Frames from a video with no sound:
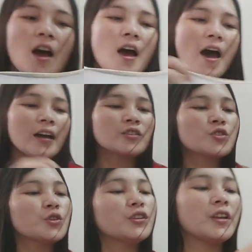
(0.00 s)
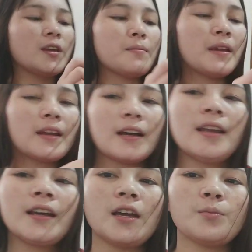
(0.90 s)
Actually, may
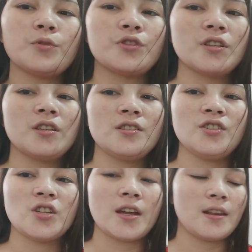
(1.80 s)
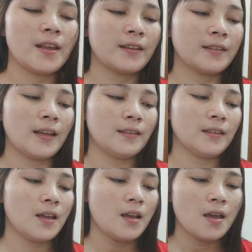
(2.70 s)
nakalagay po siya yan dyan like that.
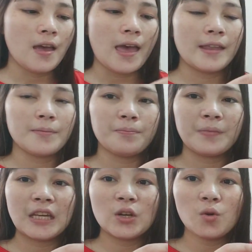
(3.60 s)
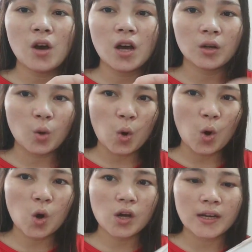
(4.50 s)
And kinuha ko
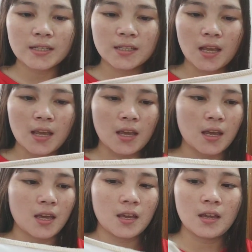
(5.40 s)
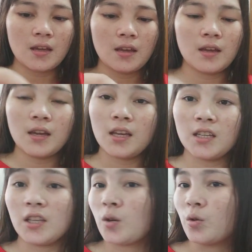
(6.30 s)
kasi hindi
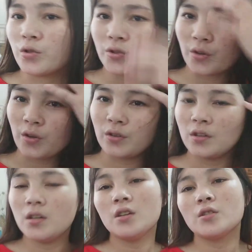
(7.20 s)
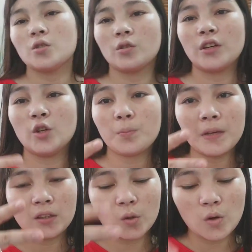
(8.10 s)
ko gusto. So, ginupit
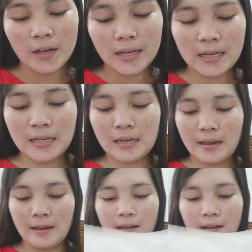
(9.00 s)
ko kanina.